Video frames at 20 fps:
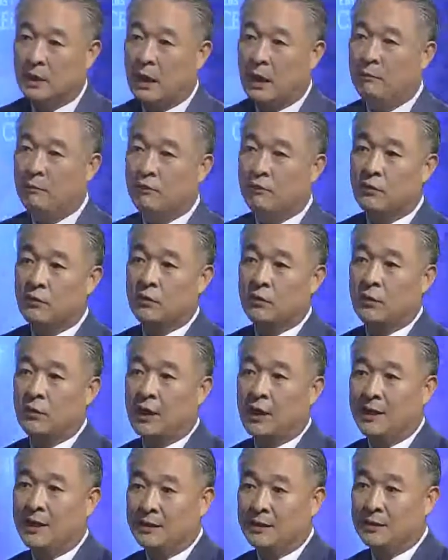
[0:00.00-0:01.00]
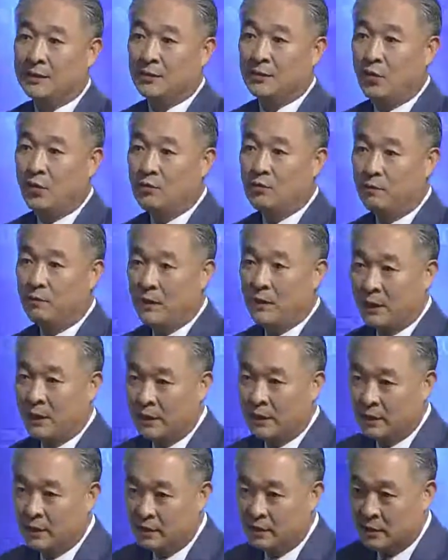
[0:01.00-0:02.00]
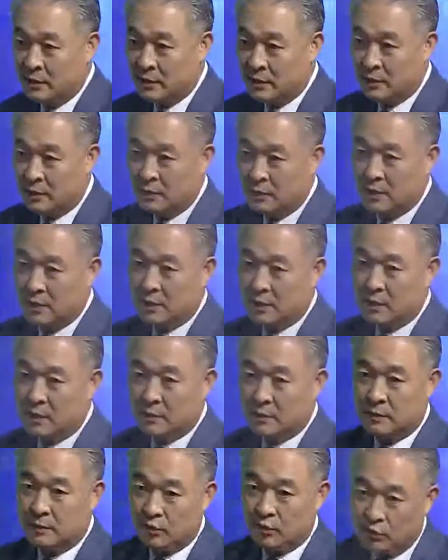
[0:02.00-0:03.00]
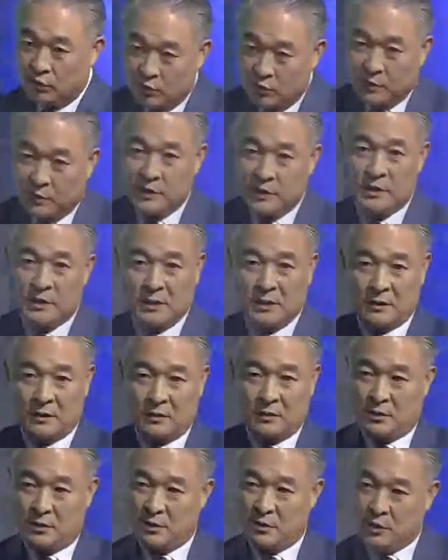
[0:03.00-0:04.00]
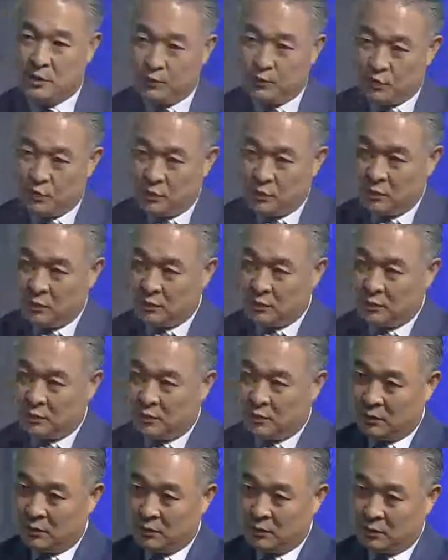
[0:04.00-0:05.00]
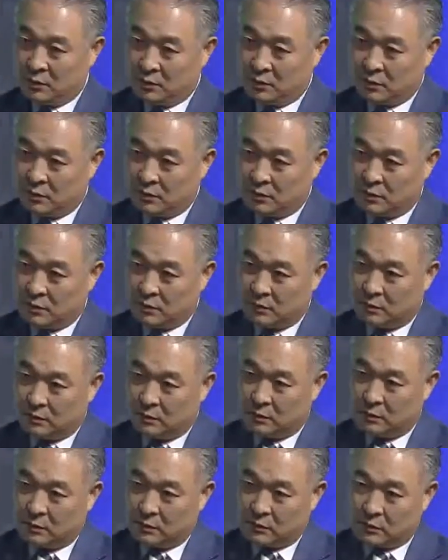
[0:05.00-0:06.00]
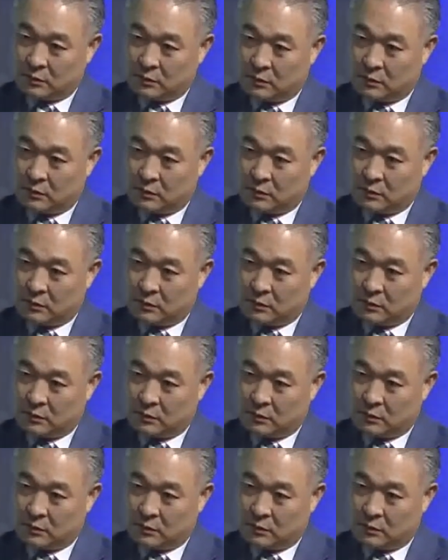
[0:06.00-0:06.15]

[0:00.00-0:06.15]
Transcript: 앞으로 아이들 공부방에는 눈도 버리지 않고 집중력도 그,